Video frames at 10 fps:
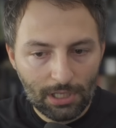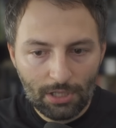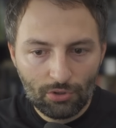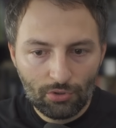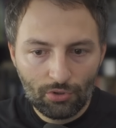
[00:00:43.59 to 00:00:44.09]

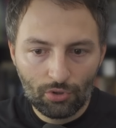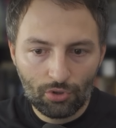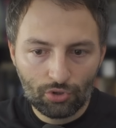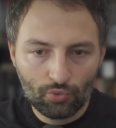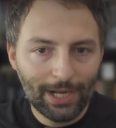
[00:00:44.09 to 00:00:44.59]
y todos
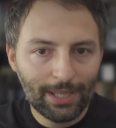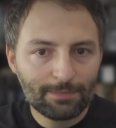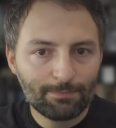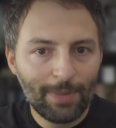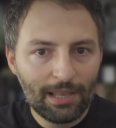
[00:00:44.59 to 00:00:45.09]
los
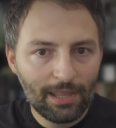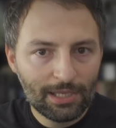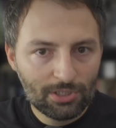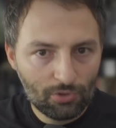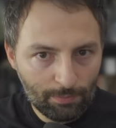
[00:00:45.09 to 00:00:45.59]

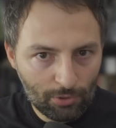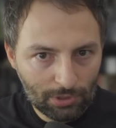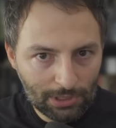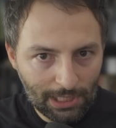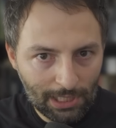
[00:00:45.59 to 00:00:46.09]
guardaespaldas lo
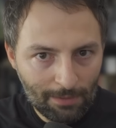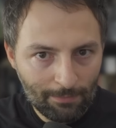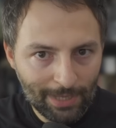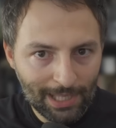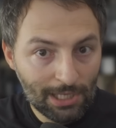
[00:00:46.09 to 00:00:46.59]
protegen
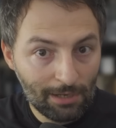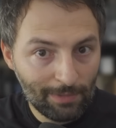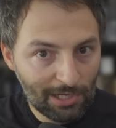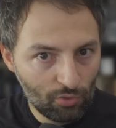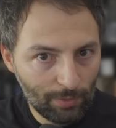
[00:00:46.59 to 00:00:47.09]
para
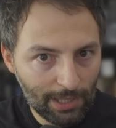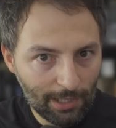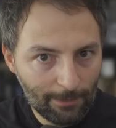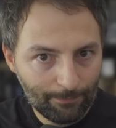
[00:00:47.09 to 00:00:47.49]
salvar su vida.